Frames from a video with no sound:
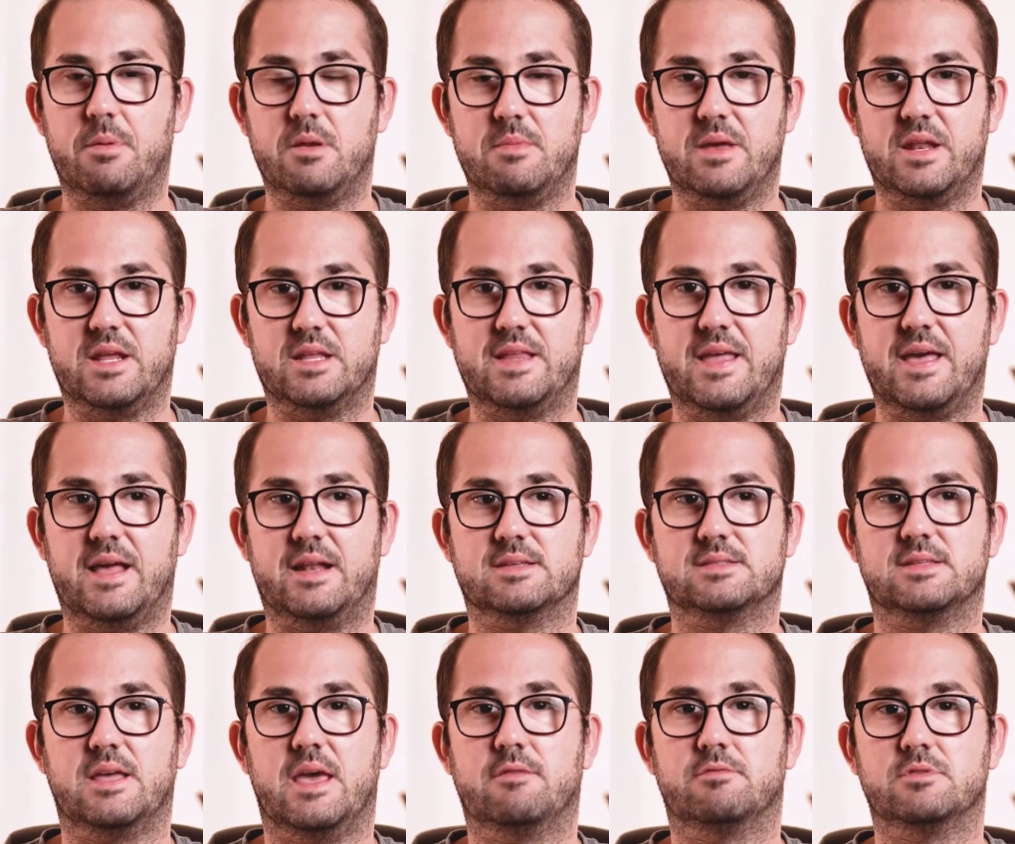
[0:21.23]
primeira
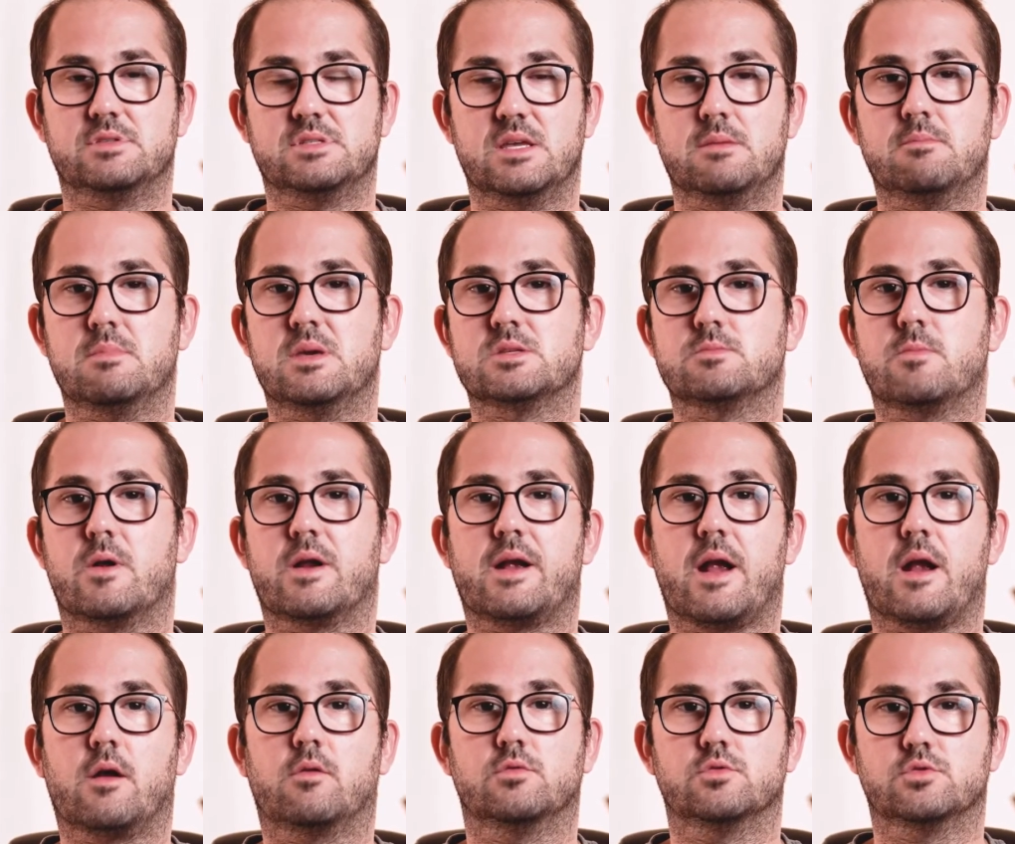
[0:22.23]
delas é você mesmo
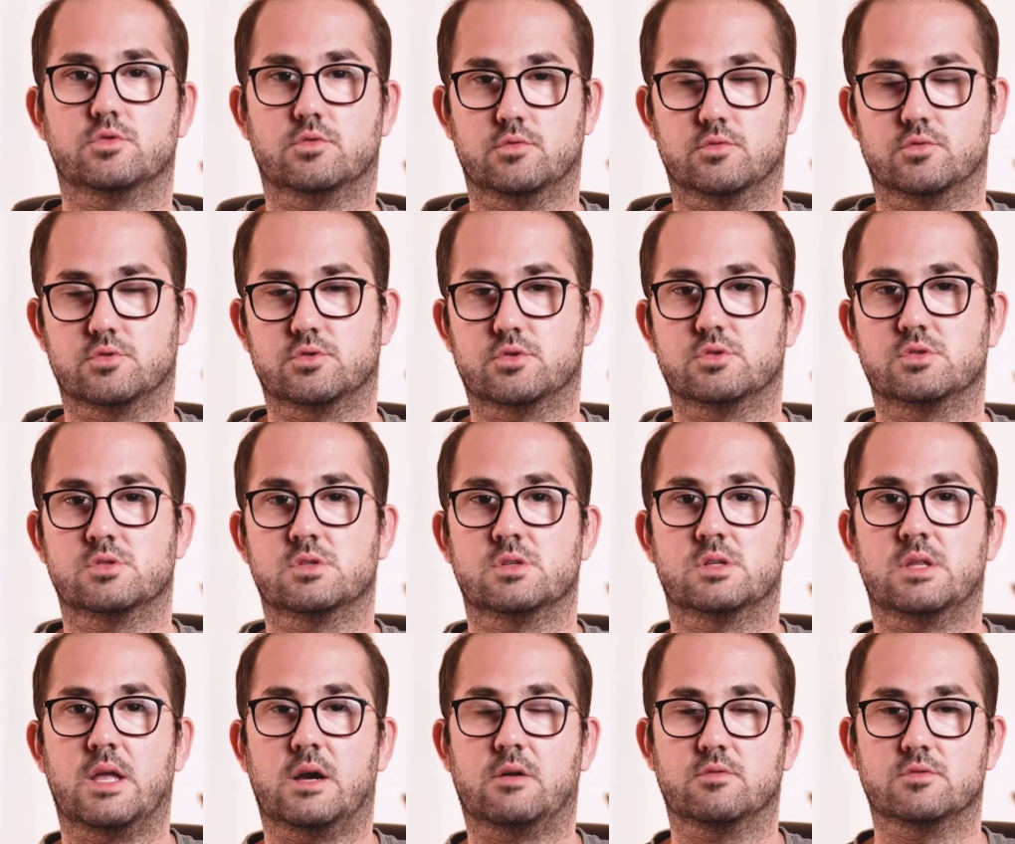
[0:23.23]
arcar com os custos
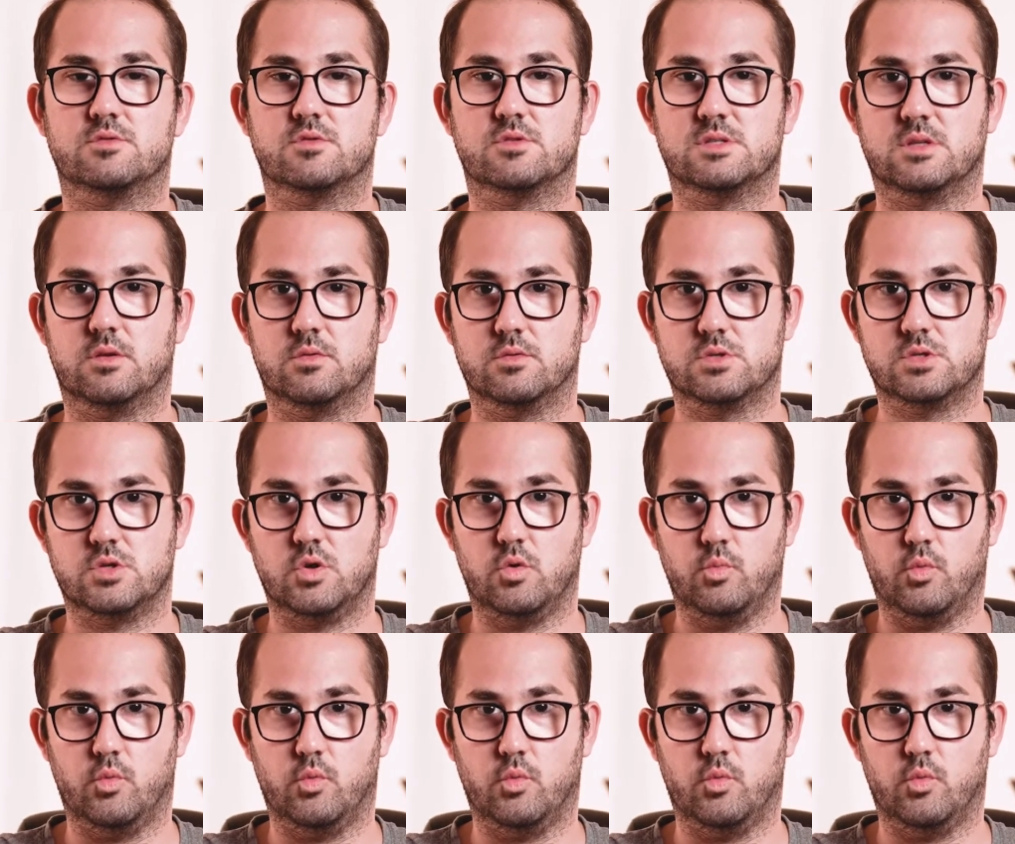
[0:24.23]
da construção do seu